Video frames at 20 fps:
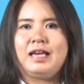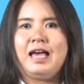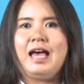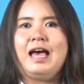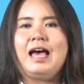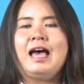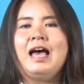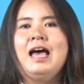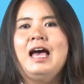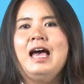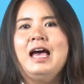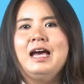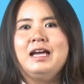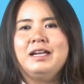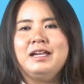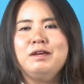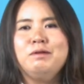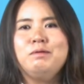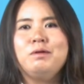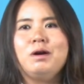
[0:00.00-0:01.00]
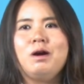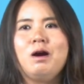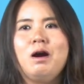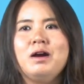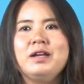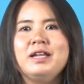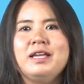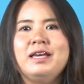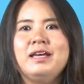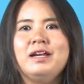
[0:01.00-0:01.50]
ค่ะในหัว
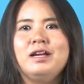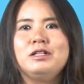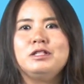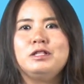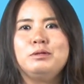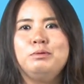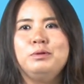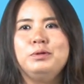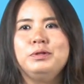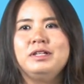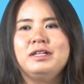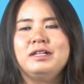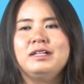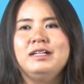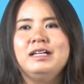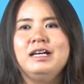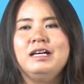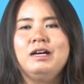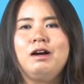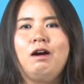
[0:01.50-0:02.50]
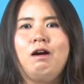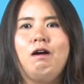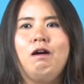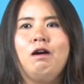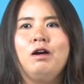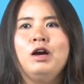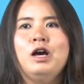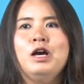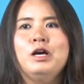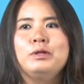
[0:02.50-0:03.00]
ข้อนี้เราจะพูดถึงเรื่องขอ
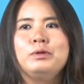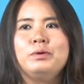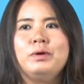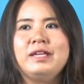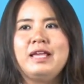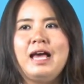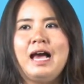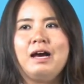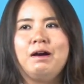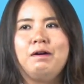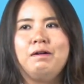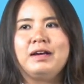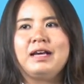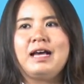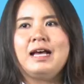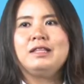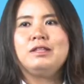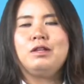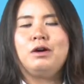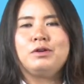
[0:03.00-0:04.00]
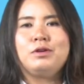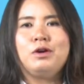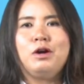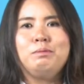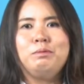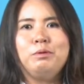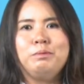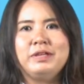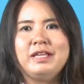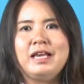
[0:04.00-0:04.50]
งตัวอย่างของการต่อยอ
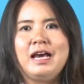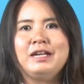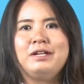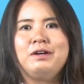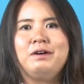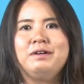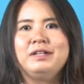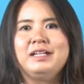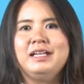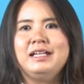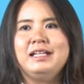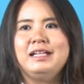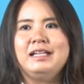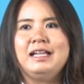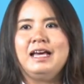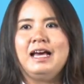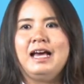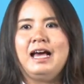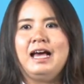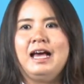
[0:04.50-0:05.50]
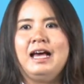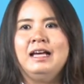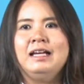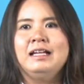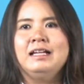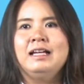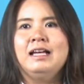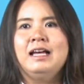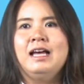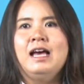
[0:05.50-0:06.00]
ดภูมิปัญญาท้องถิ่นนะคะ
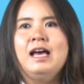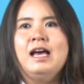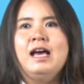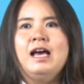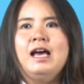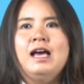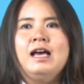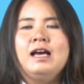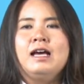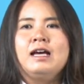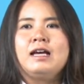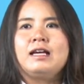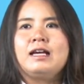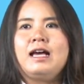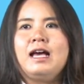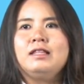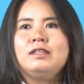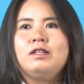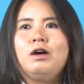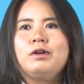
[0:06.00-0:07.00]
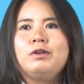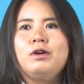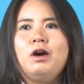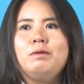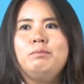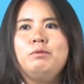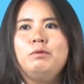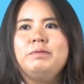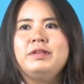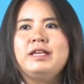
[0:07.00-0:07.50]
การต่อย
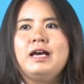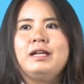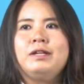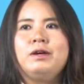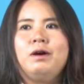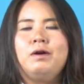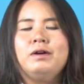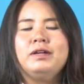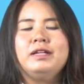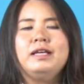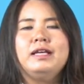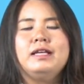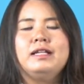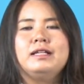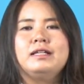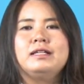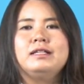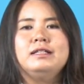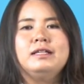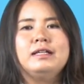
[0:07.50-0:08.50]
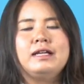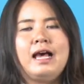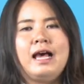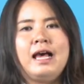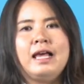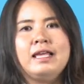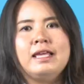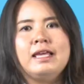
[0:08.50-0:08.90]
อดภูมิปัญญาท้องถิ่นคืออะไร